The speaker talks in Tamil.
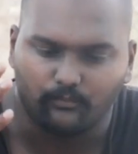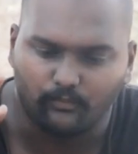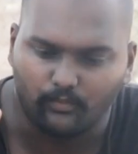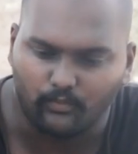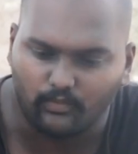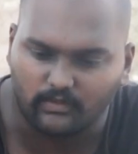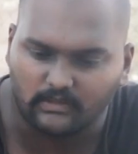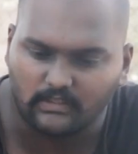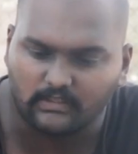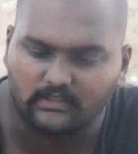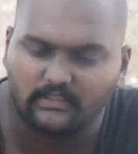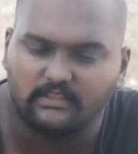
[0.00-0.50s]

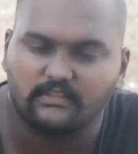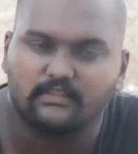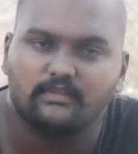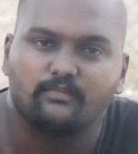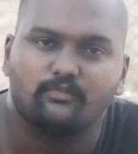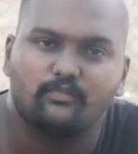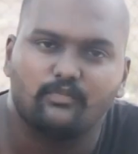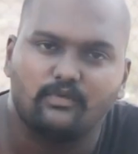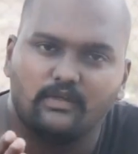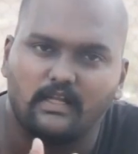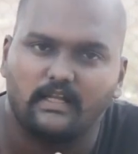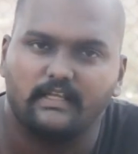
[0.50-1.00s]
போராட்டத்துக்கு
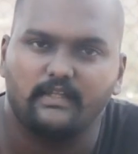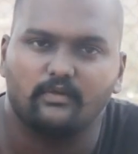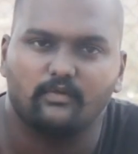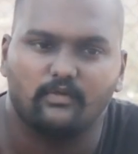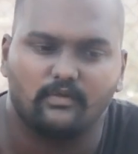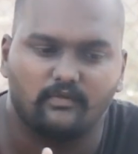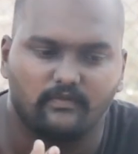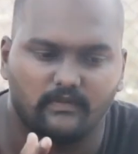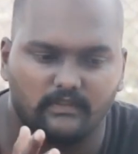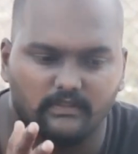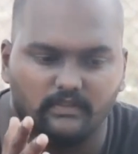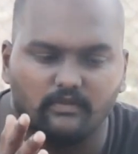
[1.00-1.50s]
முன்னாடி
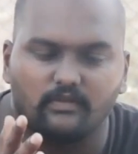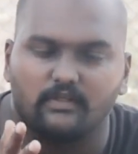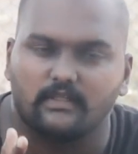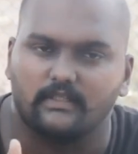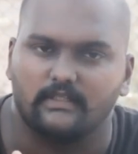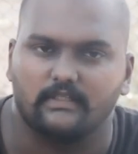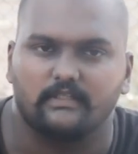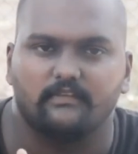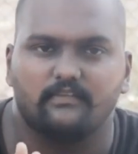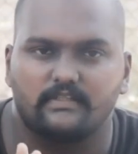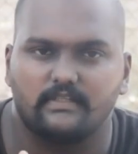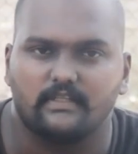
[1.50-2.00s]
ஒரு வந்து ஒரு
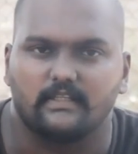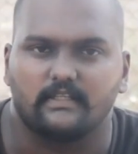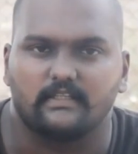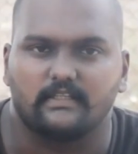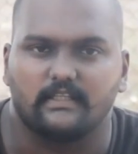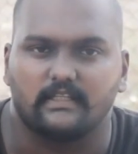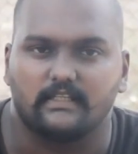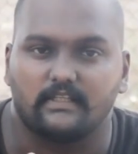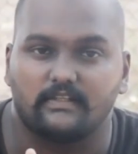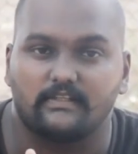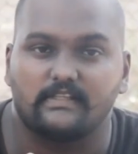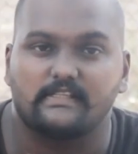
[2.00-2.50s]
விஷயம்
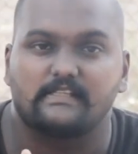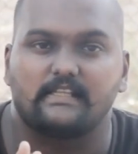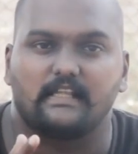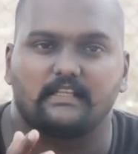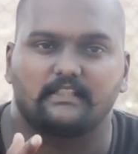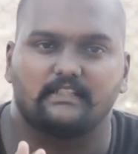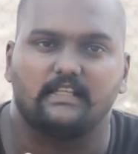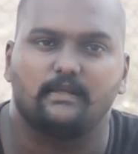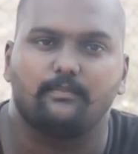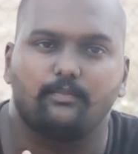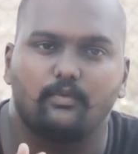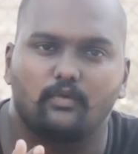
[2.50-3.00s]
இருக்குது அதாவது
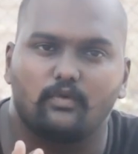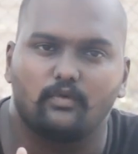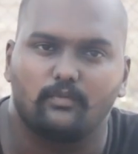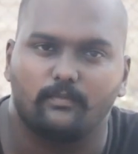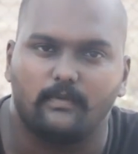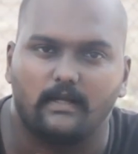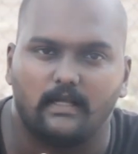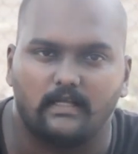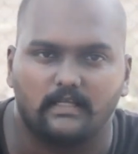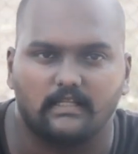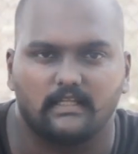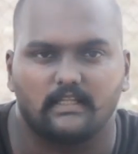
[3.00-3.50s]

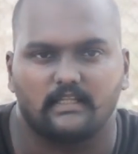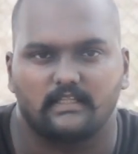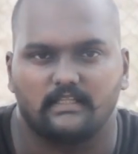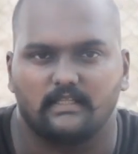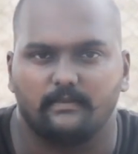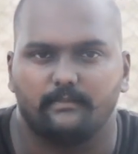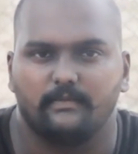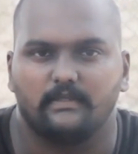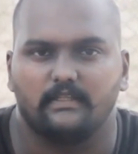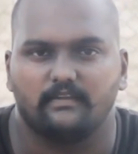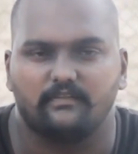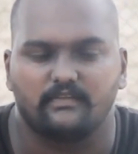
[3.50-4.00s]
சட்டப்பூர்வமாக அணுகிறது
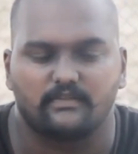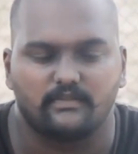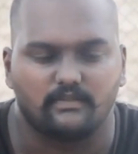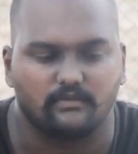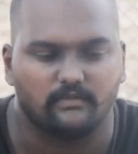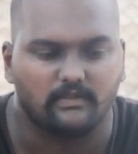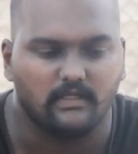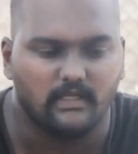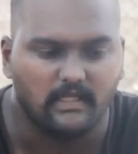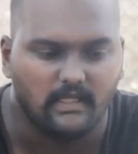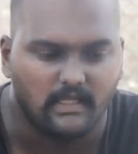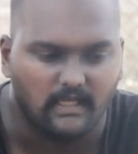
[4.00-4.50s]
அப்படிங்கிற விஷயம்